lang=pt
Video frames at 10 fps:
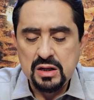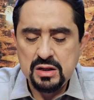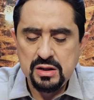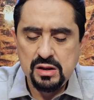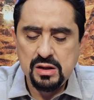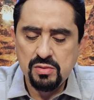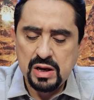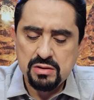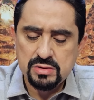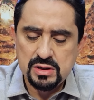e eu
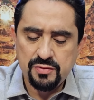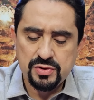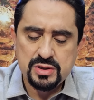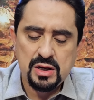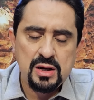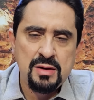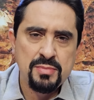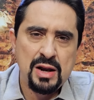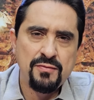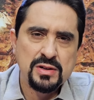quero dizer a você, em
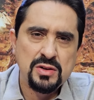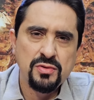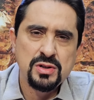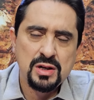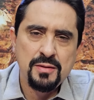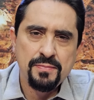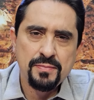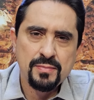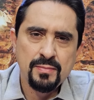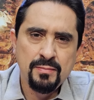breve vai ser você
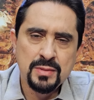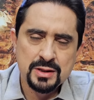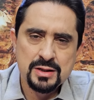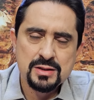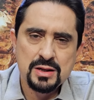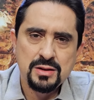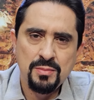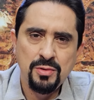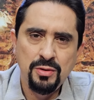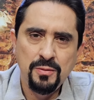mandando esse
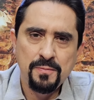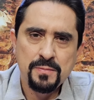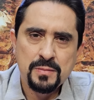testemunho.